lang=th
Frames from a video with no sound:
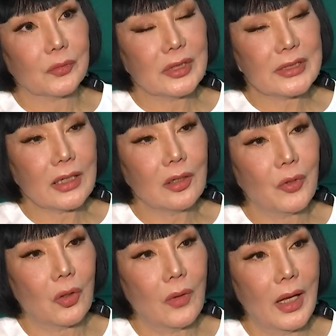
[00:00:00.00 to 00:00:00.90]
ดิฉันก็บ
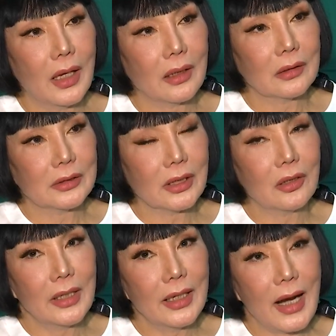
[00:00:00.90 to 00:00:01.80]
อกว่าดิฉันก็
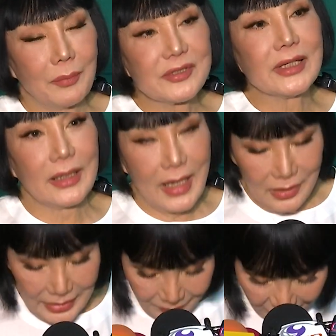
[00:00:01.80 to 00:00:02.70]
ได้รับสิทธินั้นเรี